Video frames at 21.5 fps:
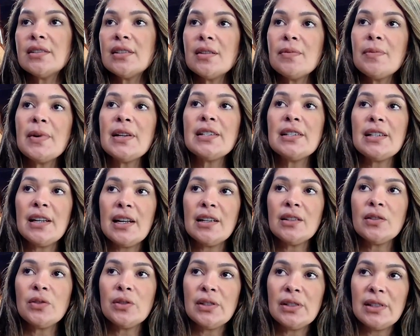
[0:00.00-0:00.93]
ser mais
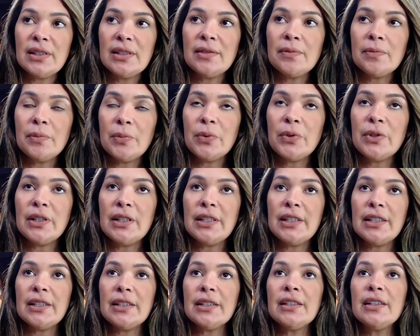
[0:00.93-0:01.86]
grato, sim,
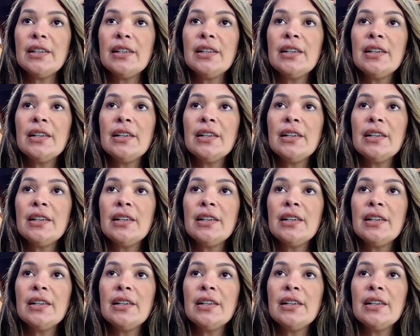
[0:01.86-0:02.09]
poderia.